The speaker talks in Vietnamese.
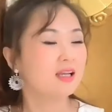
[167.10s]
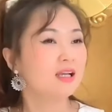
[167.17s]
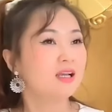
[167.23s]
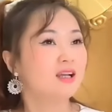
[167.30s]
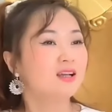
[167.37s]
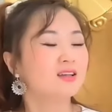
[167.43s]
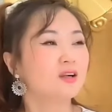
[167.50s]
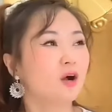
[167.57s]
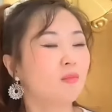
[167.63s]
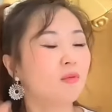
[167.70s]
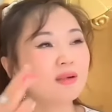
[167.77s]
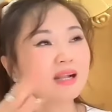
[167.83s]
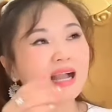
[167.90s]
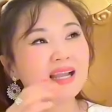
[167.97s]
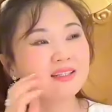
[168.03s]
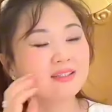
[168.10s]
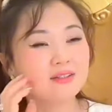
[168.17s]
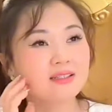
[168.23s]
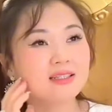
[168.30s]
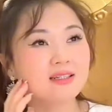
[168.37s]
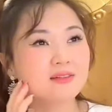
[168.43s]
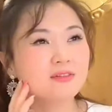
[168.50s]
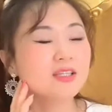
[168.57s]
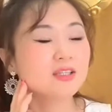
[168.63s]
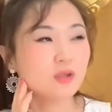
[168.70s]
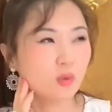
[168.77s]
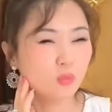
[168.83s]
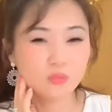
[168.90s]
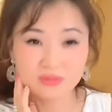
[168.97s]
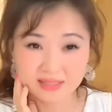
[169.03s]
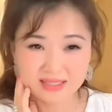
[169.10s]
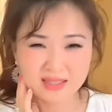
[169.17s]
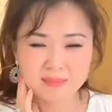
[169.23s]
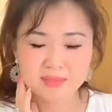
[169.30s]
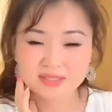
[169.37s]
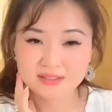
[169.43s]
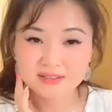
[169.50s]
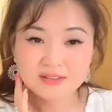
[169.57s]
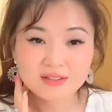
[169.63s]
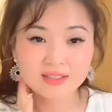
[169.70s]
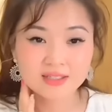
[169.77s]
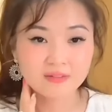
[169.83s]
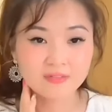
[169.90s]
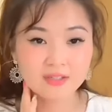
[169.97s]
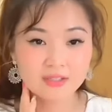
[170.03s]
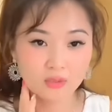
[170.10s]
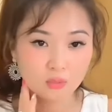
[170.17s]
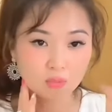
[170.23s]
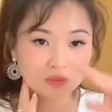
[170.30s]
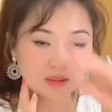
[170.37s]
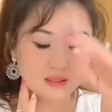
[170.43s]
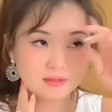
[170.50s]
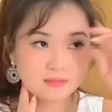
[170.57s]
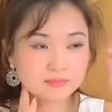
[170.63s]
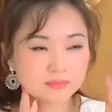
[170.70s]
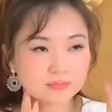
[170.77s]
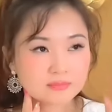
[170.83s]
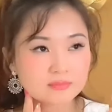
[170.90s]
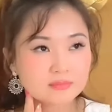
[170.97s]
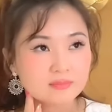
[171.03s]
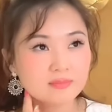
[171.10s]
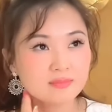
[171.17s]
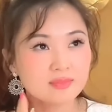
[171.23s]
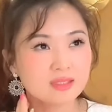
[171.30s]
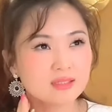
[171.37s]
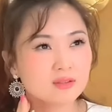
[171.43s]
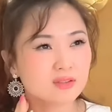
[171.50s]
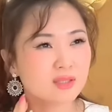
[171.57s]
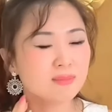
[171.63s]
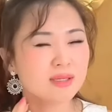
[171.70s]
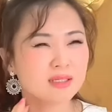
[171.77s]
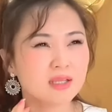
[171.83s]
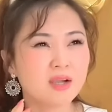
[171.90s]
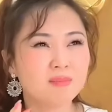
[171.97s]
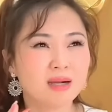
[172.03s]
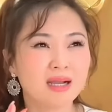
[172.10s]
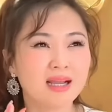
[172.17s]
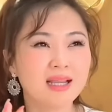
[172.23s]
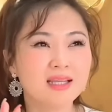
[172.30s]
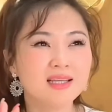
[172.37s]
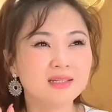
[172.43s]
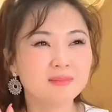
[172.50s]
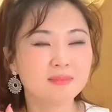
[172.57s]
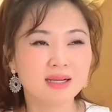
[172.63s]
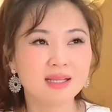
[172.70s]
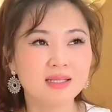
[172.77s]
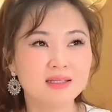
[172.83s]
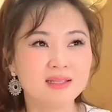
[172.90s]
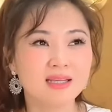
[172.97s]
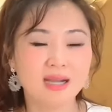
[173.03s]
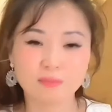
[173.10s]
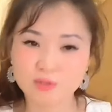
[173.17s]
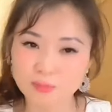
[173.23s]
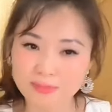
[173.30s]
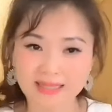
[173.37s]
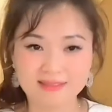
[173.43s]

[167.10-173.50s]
rồi một cái nữa là ví dụ nha thôi mình chỉ đưa những cái ví dụ thôi rồi thôi mình kêu bạn ấy các bạn ấy học chụp ảnh